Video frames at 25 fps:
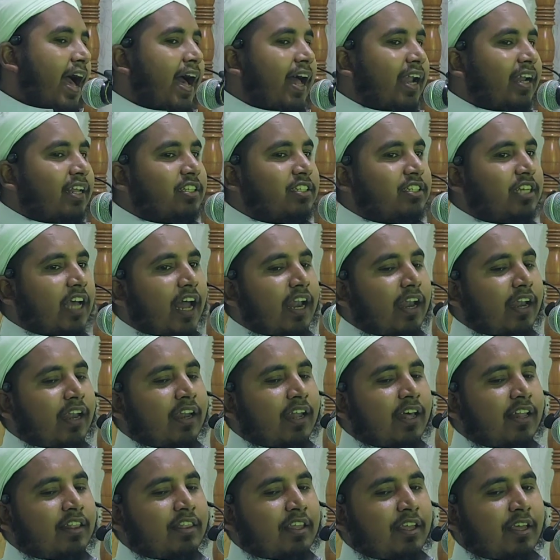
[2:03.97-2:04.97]
আর
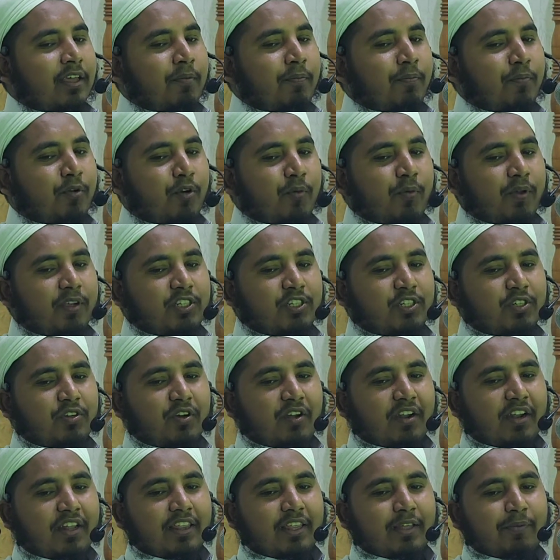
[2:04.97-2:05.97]
জান্নাতে প্রবেশ
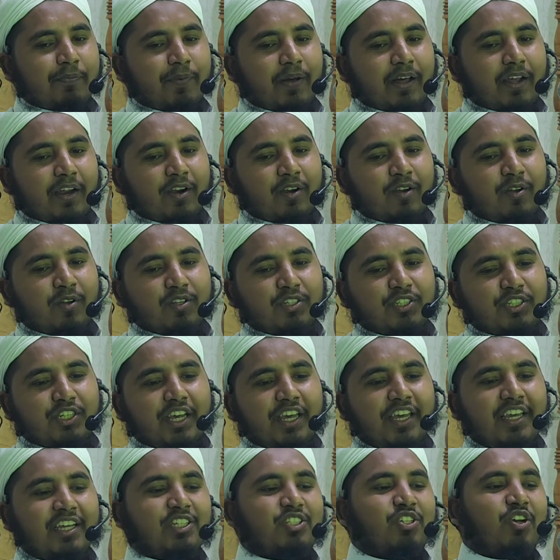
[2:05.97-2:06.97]
করাতে পারলো
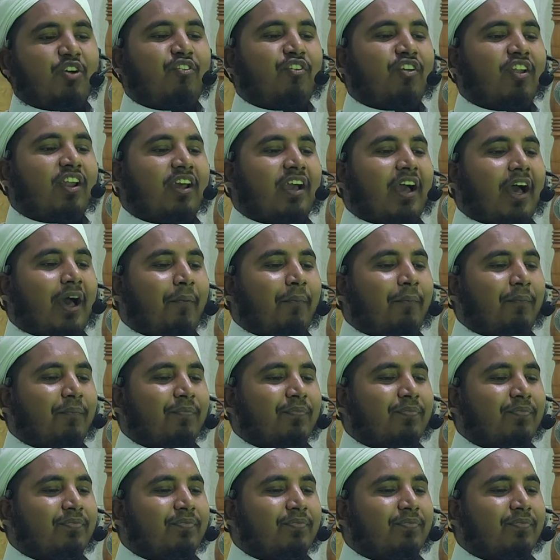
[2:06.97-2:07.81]
সেই সফল কাম